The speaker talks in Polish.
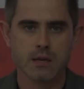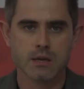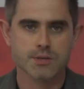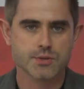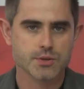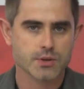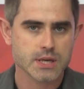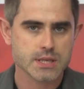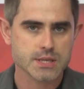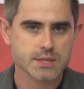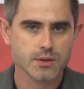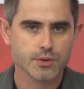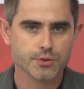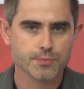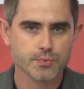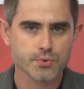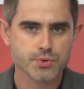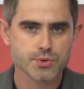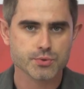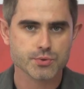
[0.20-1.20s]
Z okazji
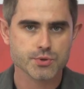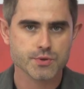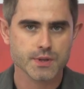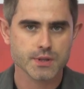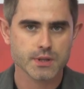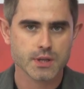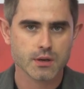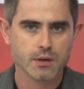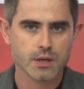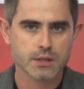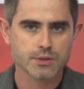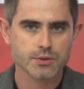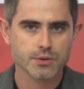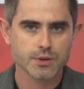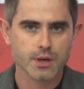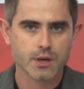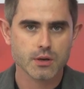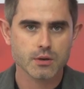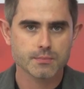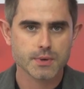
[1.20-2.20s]
odpustu świętego
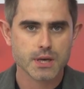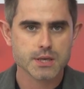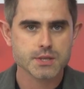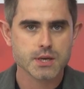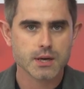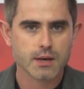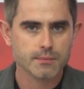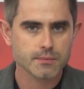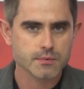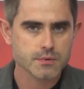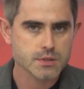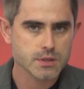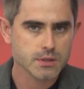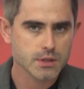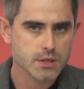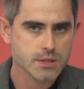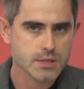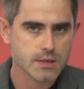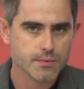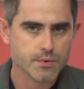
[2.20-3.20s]
Antoniego bracia
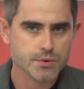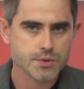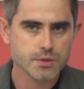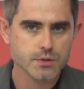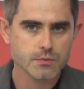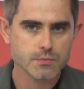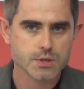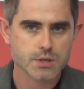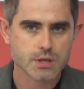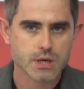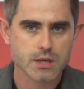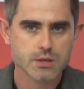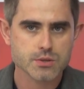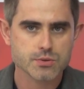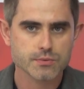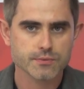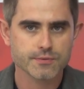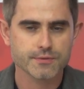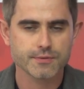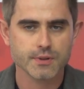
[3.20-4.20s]
Kapucyni zaprosili
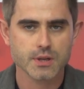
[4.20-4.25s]
mieszkańców